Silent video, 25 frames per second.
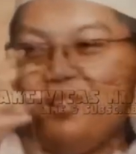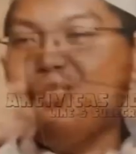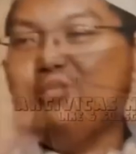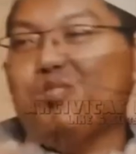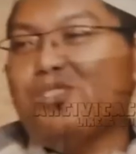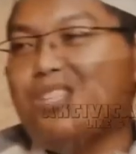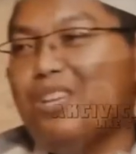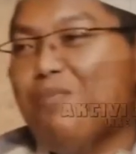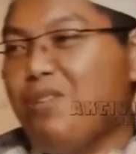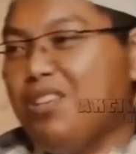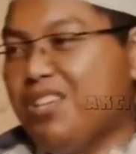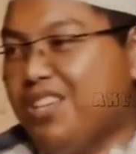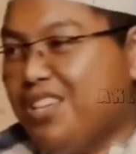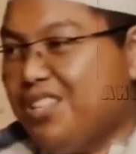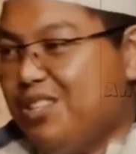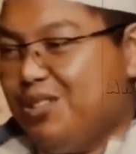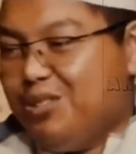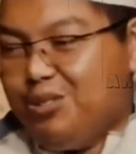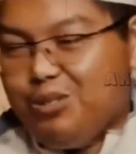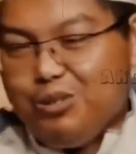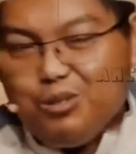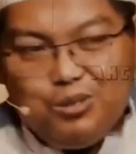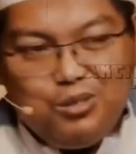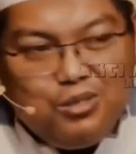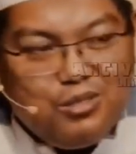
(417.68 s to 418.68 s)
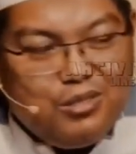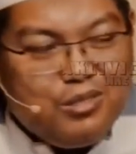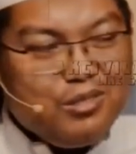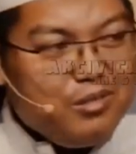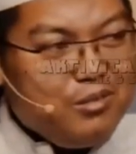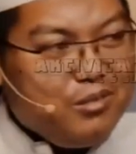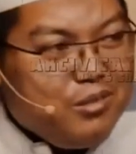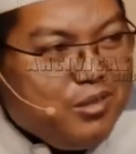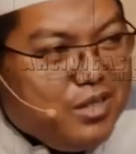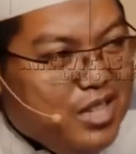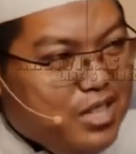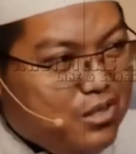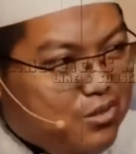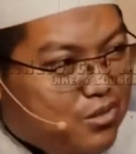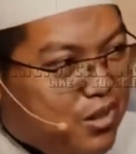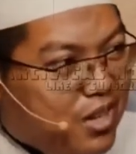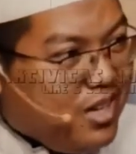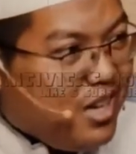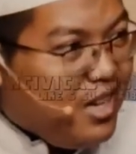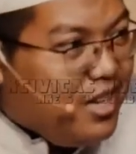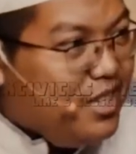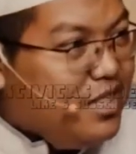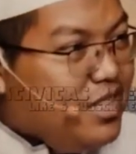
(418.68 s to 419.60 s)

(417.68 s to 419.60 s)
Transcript: cara lain seperti seorang guru